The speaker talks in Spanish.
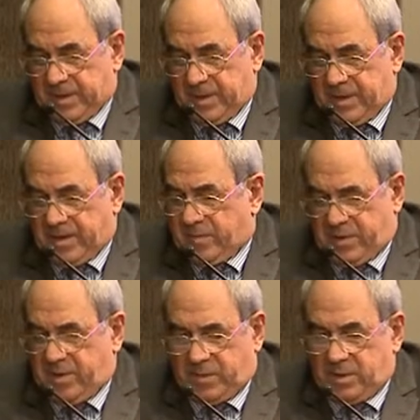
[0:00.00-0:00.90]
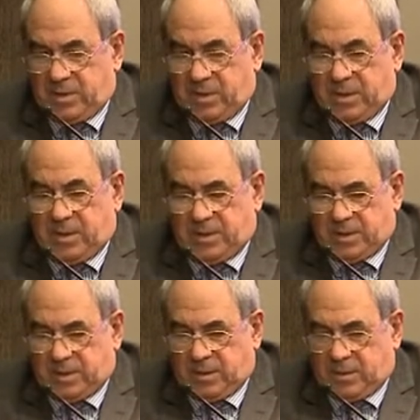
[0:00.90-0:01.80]
y rápidamente
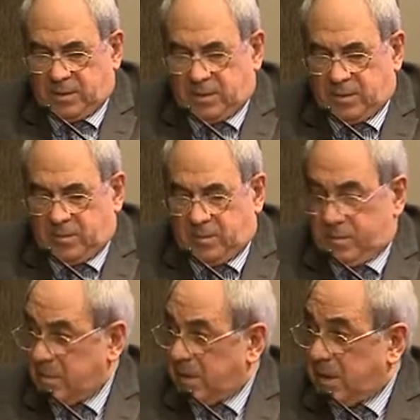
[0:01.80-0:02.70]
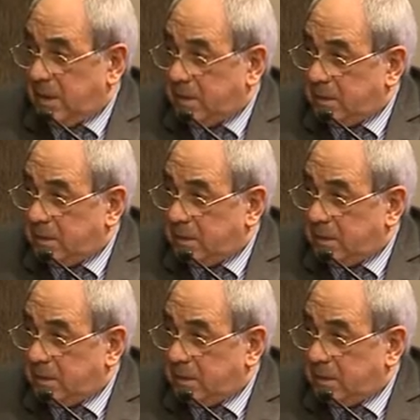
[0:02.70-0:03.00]
me...